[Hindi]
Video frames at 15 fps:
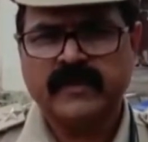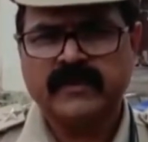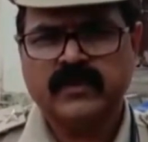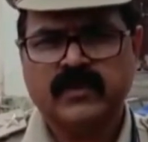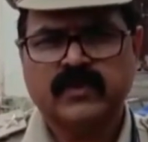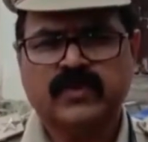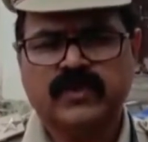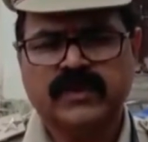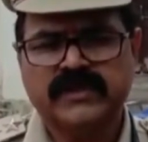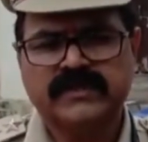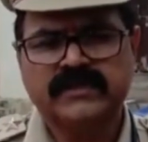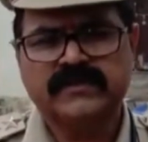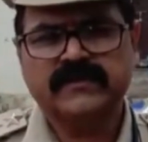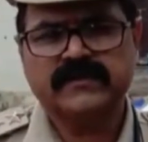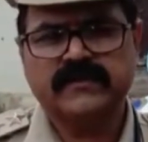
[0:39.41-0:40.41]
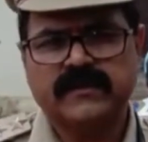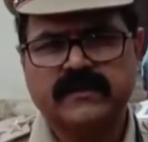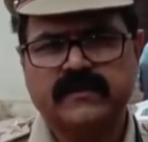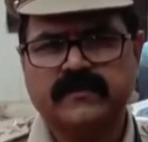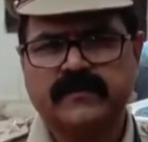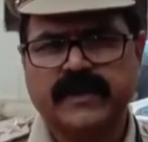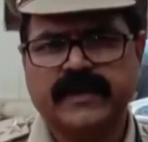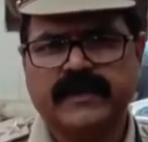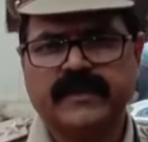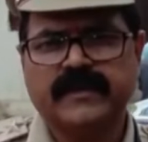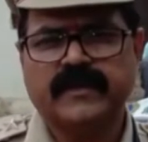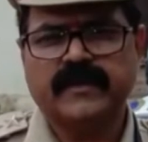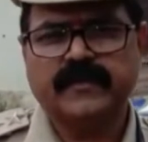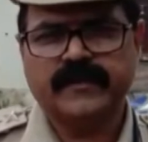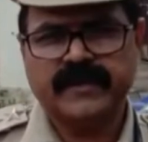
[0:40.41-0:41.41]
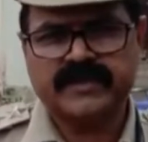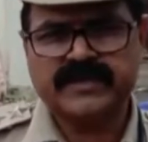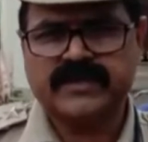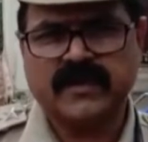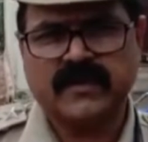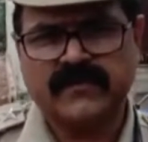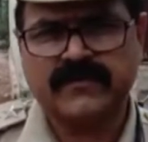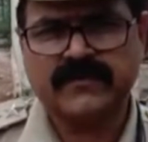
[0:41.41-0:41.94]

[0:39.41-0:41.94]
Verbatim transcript: तो तुरंत मैं अपना स्टाफ